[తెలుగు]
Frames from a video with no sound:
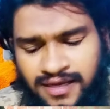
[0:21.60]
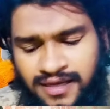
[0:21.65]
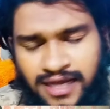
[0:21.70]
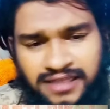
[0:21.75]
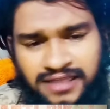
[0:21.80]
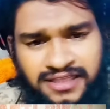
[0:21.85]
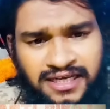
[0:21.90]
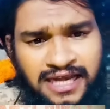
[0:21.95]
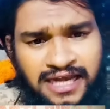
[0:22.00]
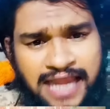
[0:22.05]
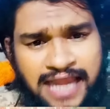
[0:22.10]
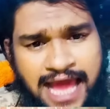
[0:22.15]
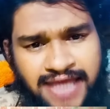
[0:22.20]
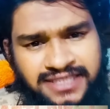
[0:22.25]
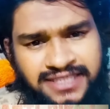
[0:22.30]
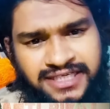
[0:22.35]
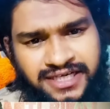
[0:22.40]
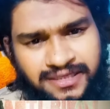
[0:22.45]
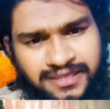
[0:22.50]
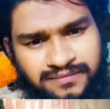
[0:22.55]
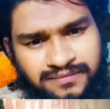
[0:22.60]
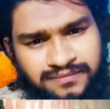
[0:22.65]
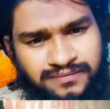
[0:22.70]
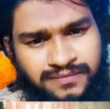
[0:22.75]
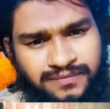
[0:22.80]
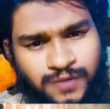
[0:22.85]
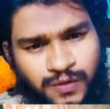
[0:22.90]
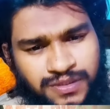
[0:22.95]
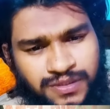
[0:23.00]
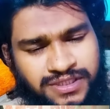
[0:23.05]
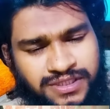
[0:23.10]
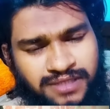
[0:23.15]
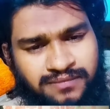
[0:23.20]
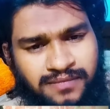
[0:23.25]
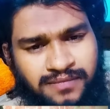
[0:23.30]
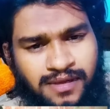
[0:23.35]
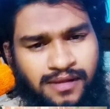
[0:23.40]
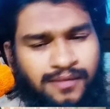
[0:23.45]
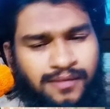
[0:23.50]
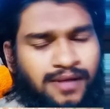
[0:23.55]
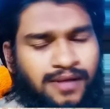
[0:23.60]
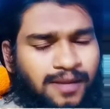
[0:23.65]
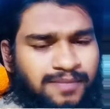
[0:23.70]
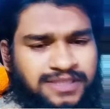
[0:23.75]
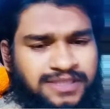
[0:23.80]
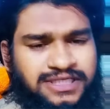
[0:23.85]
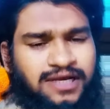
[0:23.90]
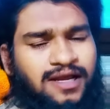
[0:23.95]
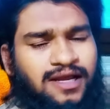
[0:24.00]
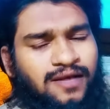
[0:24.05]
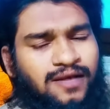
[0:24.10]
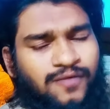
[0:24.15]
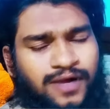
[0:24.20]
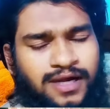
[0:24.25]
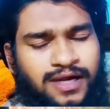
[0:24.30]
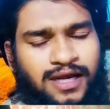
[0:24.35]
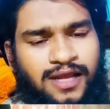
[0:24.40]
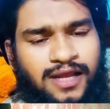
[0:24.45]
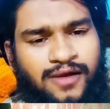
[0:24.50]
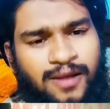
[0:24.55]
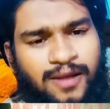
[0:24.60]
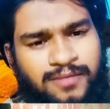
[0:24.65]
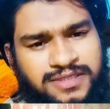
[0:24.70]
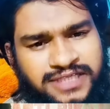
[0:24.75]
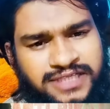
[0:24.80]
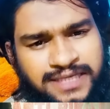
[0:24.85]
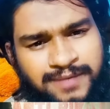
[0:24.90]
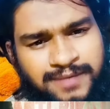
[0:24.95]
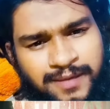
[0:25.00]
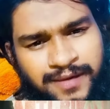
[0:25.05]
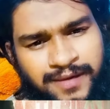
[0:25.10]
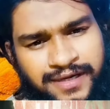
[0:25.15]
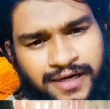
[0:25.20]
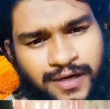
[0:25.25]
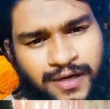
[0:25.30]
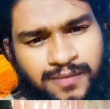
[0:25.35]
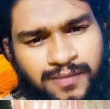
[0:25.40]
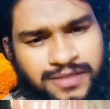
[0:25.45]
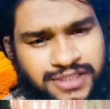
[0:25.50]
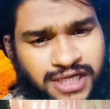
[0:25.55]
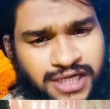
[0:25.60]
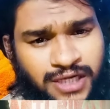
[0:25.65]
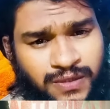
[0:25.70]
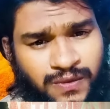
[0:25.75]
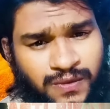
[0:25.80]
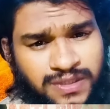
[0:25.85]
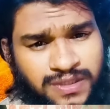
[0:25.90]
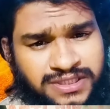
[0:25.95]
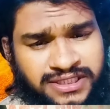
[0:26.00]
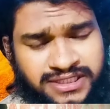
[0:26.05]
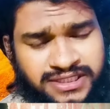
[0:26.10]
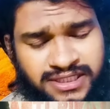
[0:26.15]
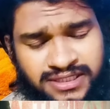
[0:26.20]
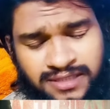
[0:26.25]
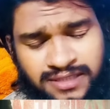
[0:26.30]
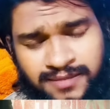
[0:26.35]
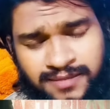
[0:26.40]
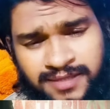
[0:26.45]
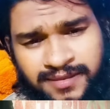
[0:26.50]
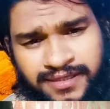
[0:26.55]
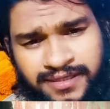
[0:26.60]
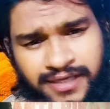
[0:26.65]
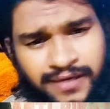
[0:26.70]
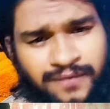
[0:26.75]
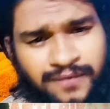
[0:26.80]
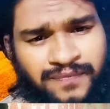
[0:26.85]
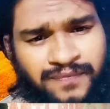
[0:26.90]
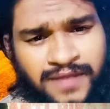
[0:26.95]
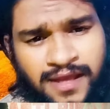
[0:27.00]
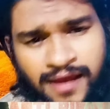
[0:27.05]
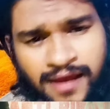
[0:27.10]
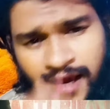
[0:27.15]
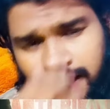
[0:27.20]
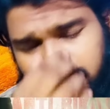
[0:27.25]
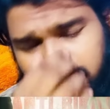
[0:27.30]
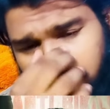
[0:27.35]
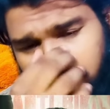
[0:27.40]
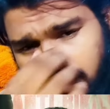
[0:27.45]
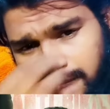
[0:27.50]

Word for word: కథని ల్యాక్ చేయడం కొంచెం ఆ బిచ్చగాడు వన్లో అమ్మ సెంటిమెంట్ పెట్టాడు బిచ్చగాడు టూలో సిక్స్టర్ సెంటిమెంట్ పెట్టాడు అయితే